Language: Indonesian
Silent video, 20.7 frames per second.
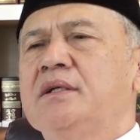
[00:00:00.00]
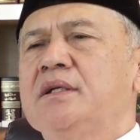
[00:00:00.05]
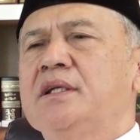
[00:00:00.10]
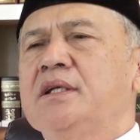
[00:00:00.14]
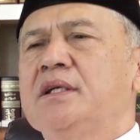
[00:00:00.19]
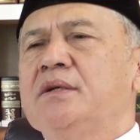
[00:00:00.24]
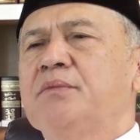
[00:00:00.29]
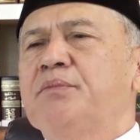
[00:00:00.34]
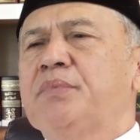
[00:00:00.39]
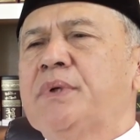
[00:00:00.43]

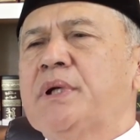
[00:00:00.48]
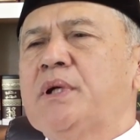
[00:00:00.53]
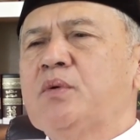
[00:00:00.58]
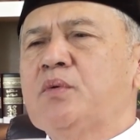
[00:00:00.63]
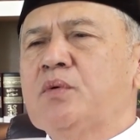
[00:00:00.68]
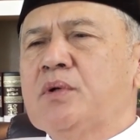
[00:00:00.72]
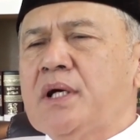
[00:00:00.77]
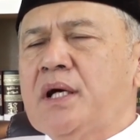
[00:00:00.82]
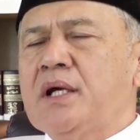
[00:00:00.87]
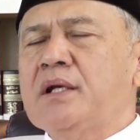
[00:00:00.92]

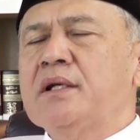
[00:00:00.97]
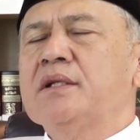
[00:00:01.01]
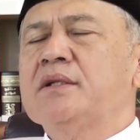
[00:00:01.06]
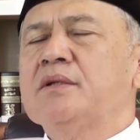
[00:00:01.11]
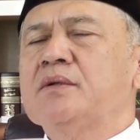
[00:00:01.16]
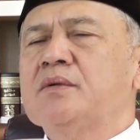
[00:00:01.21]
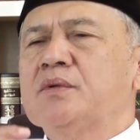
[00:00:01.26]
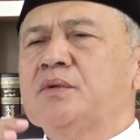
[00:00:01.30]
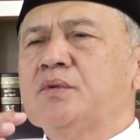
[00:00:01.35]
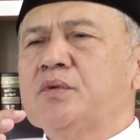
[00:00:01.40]
diperlukan,
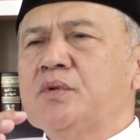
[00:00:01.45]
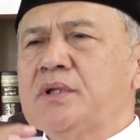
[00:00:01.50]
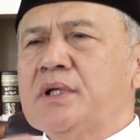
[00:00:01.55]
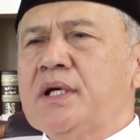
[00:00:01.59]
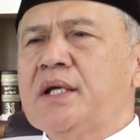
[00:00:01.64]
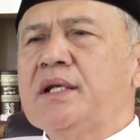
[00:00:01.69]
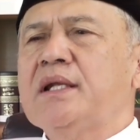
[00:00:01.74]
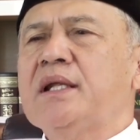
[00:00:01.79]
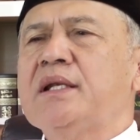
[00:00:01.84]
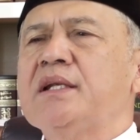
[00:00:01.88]

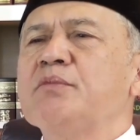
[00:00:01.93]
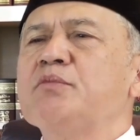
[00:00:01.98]
dituntunkan dan